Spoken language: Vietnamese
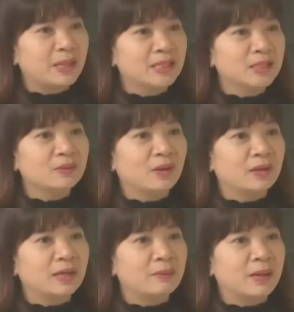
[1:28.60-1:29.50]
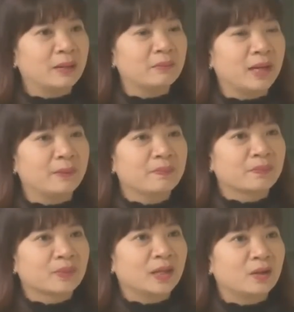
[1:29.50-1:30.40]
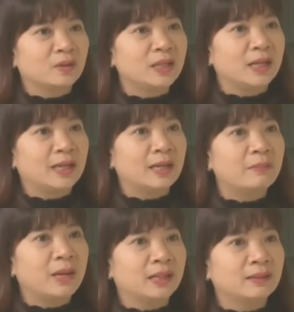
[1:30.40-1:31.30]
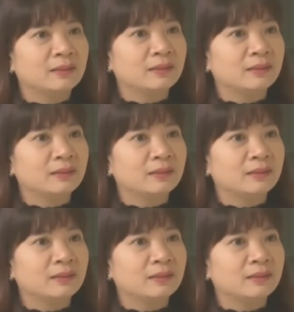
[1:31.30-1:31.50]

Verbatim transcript: Đáp án nhiễu đó là đáp án mà à, có thể là đáp án